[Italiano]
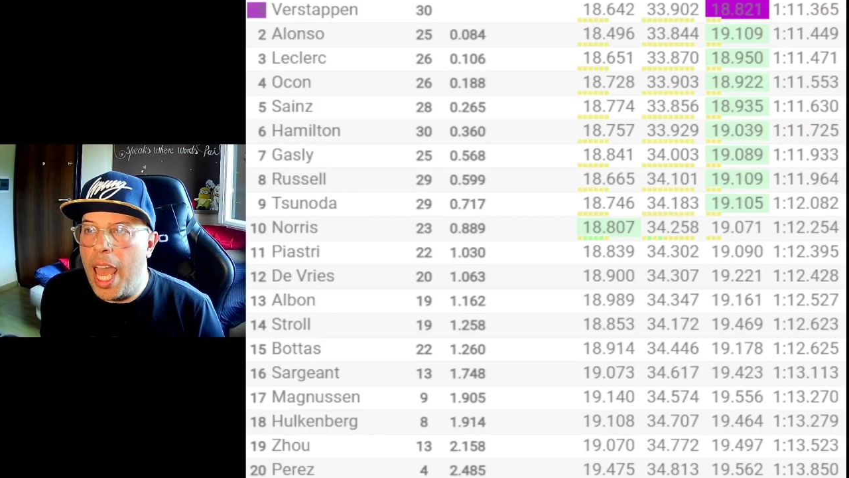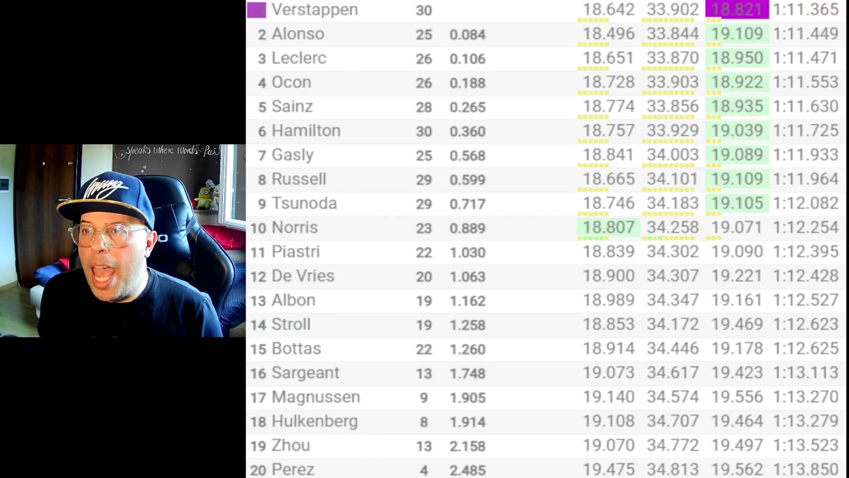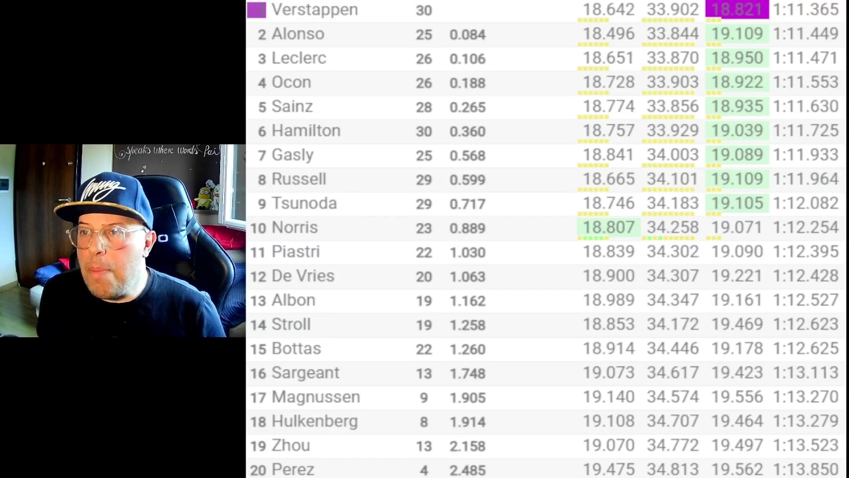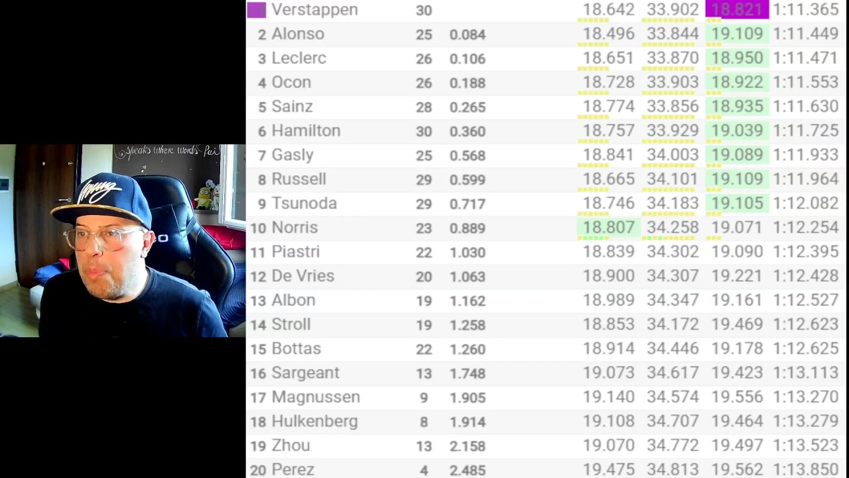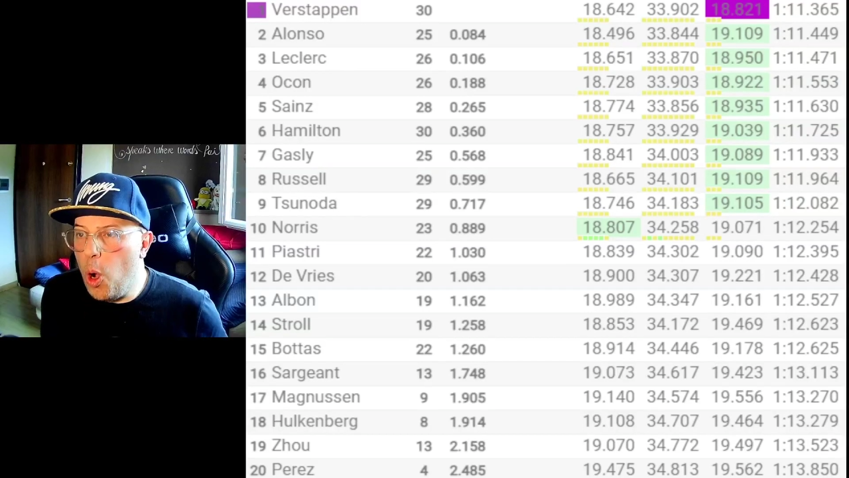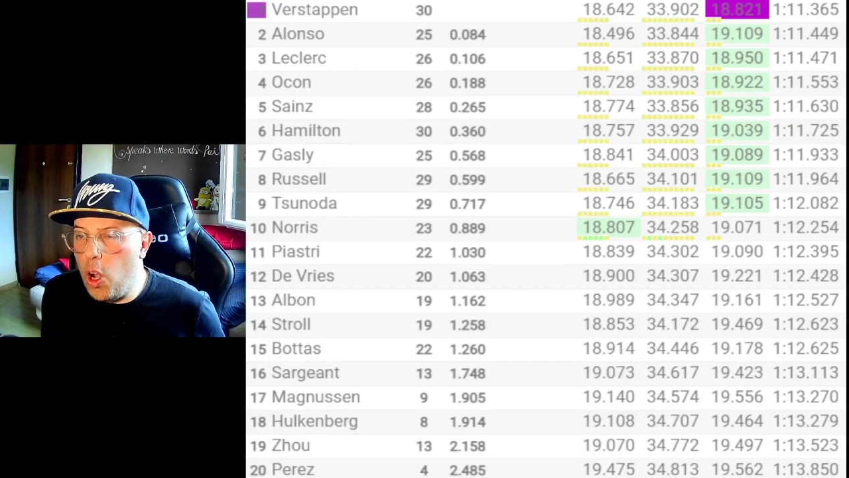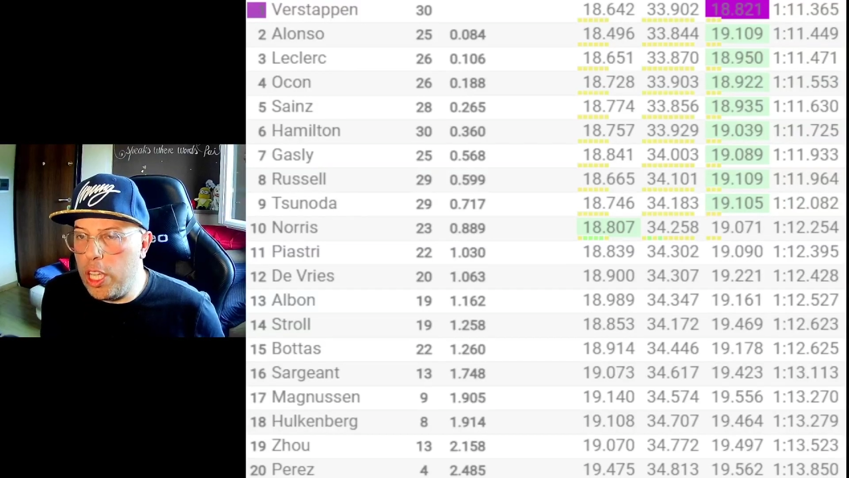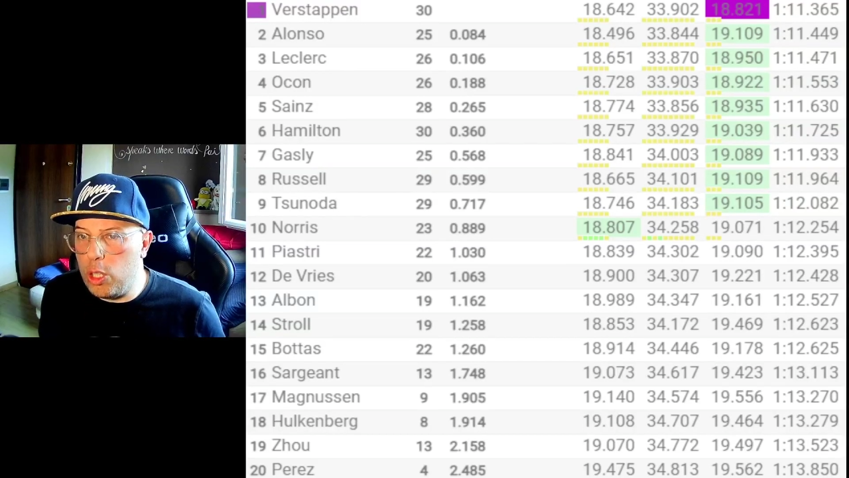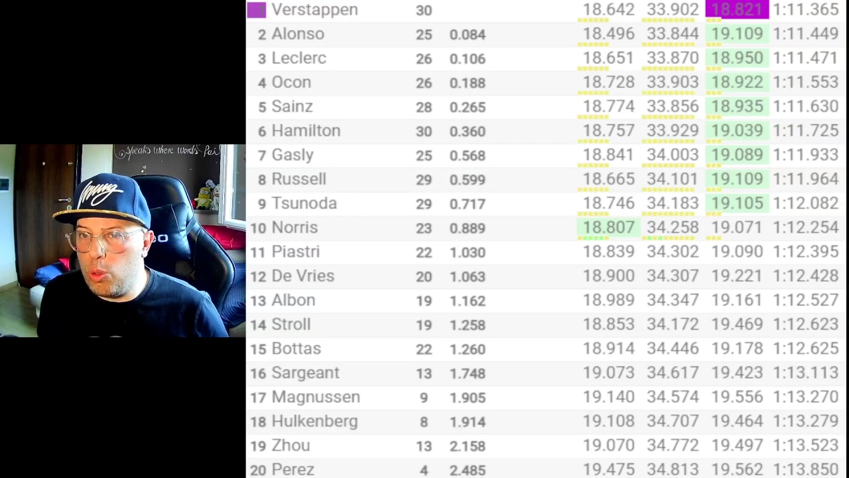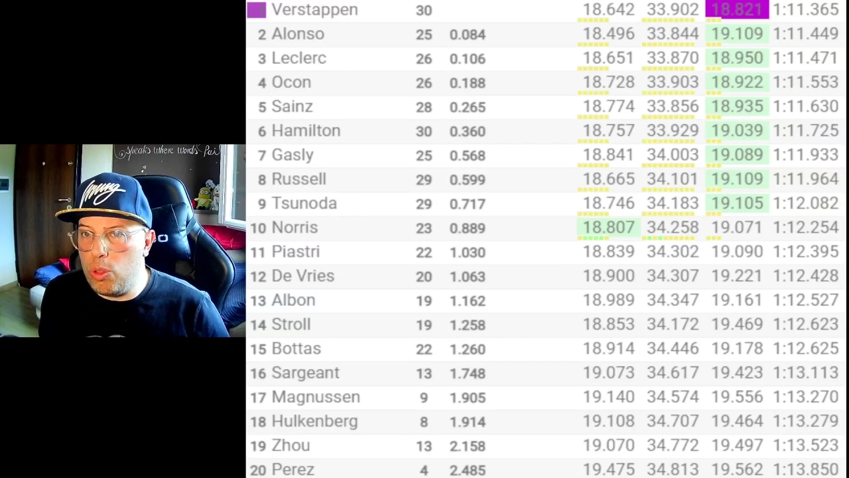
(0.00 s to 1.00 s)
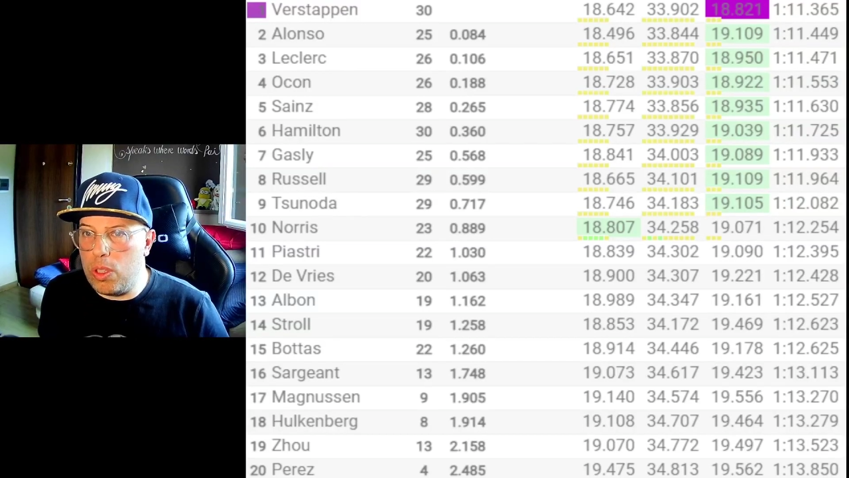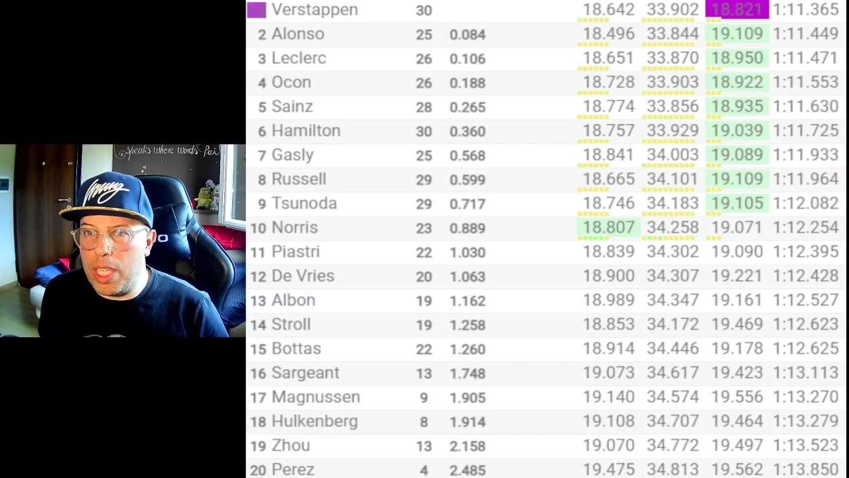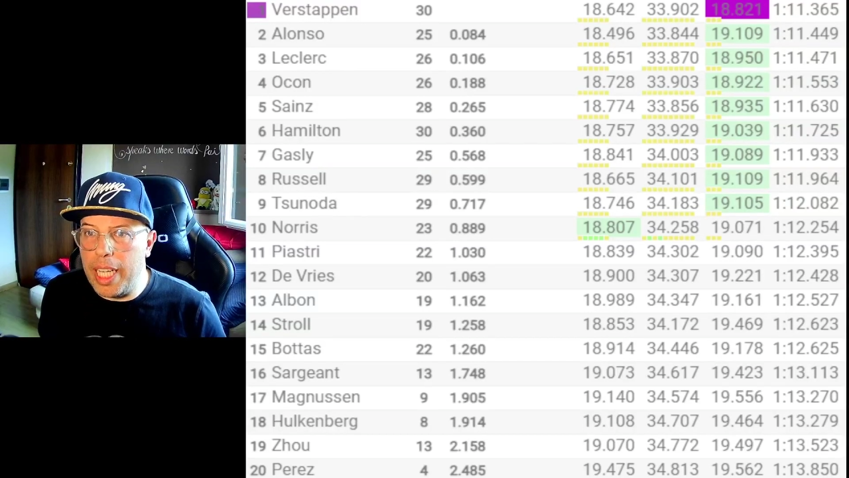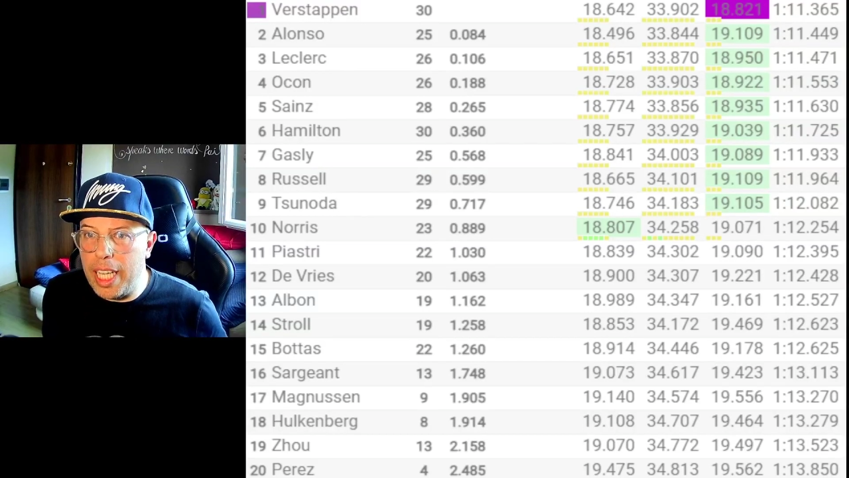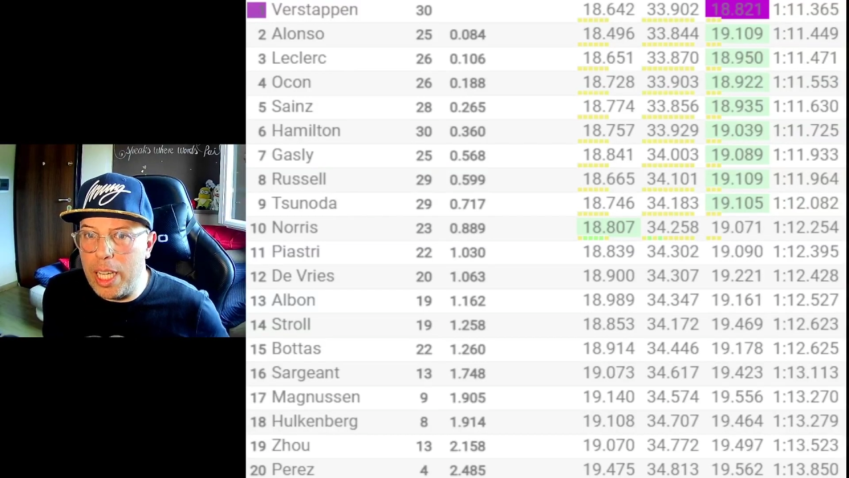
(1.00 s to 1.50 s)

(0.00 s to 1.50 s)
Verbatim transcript: e poi in Q3